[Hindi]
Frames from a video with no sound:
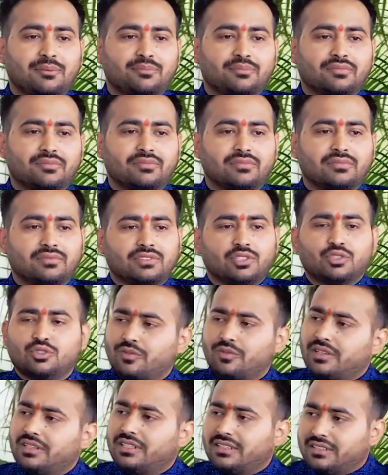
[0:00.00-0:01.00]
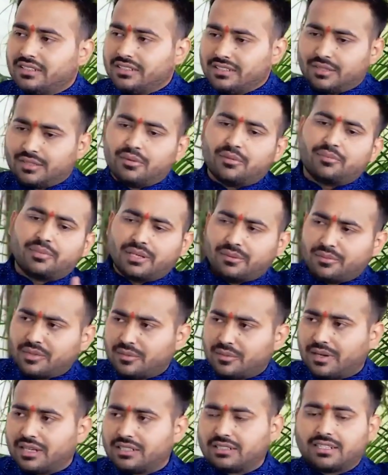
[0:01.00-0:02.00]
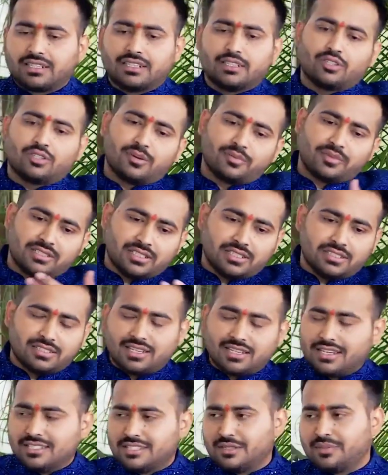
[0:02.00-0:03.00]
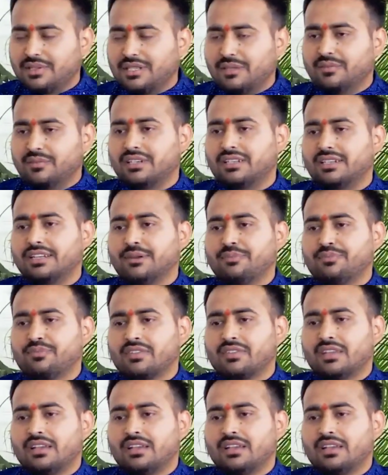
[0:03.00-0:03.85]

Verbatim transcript: आप यूजली जब हम प्रेम की बात कर रहे हैं तो आप किसी इंसान से प्रेम कर रहे हैं